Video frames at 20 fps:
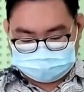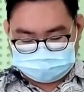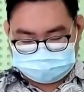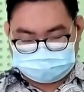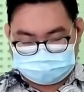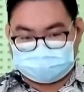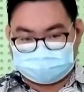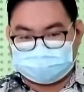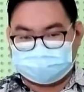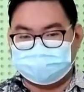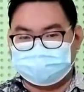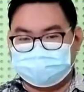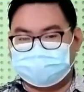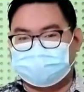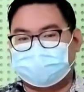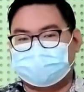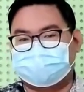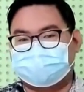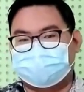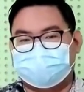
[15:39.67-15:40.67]
Seperti
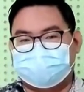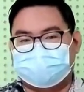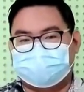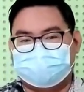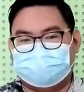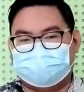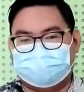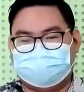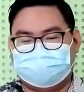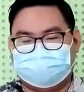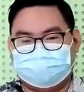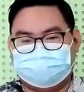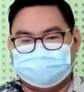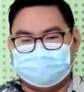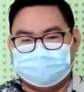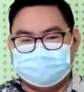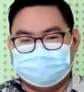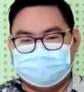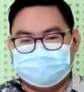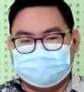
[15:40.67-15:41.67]
pujian ya.
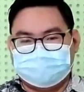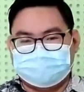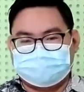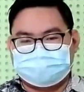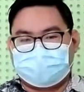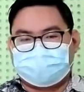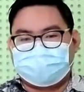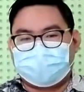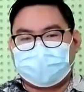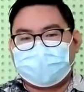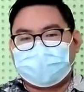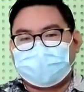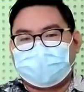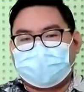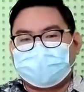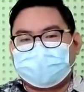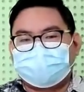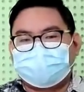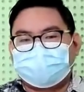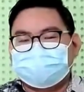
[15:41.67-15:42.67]

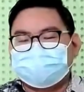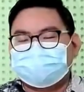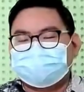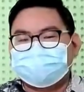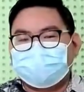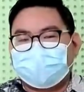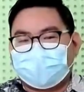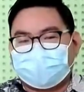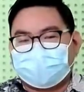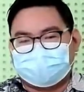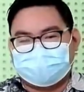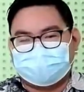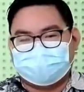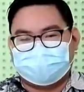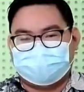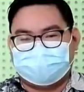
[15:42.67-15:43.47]
Siapakah aku ini Tuhan?